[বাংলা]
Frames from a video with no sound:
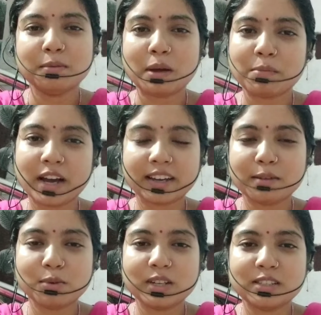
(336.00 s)
আমি
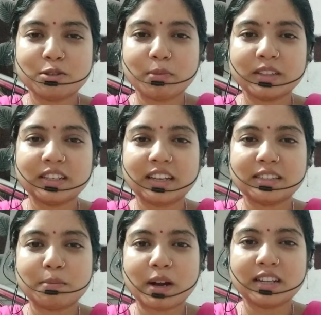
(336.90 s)
আগেই বলেছি তোমাদেরকে
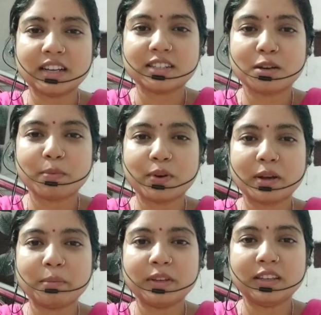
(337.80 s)
যে বাড়ি আসার পর
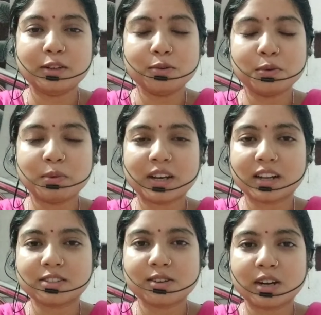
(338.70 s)
আমি ইউটিউবে
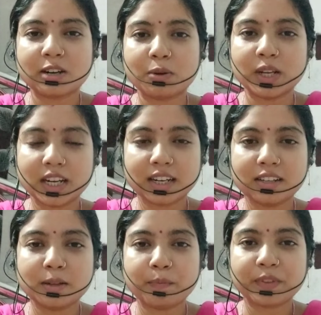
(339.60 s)
কাজ করাটা
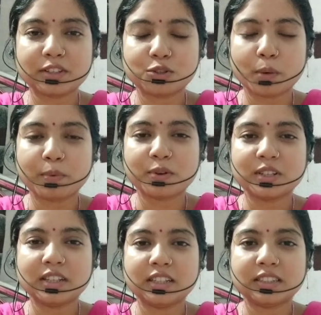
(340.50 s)
অনেকটাই স্টপ মানে করে
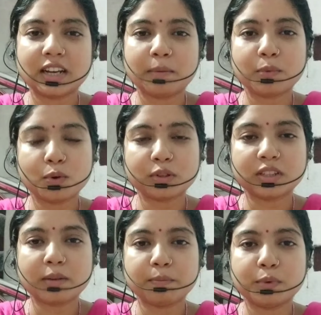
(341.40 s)
দিয়েছিলাম
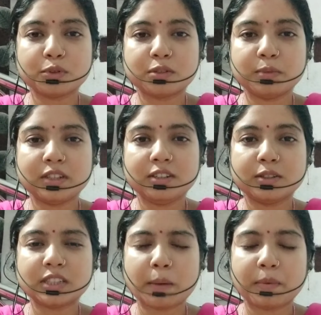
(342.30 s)
করতাম পোস্ট ভিডিও
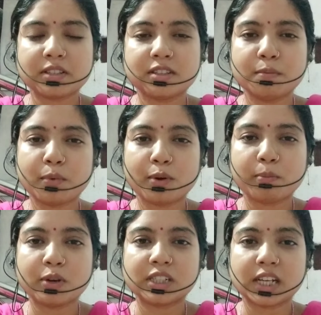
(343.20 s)
চার পাঁচ দিন পর
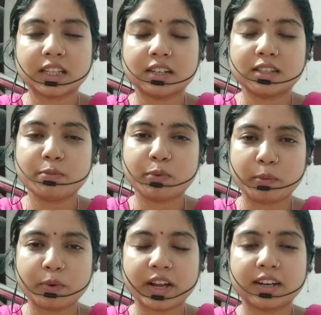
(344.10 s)
পর সাত আট দিন পর
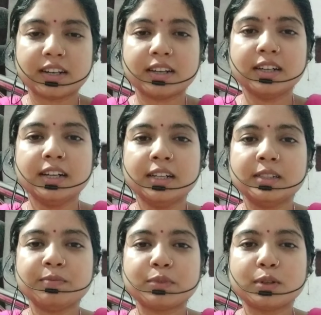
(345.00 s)
পর একটা
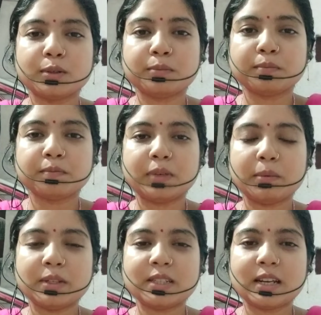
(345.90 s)
তো
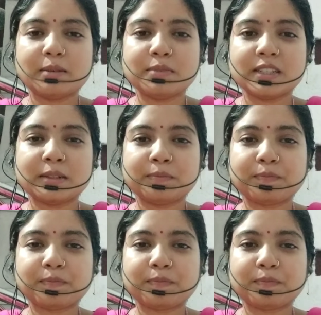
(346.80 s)
ভেবেছিলাম যে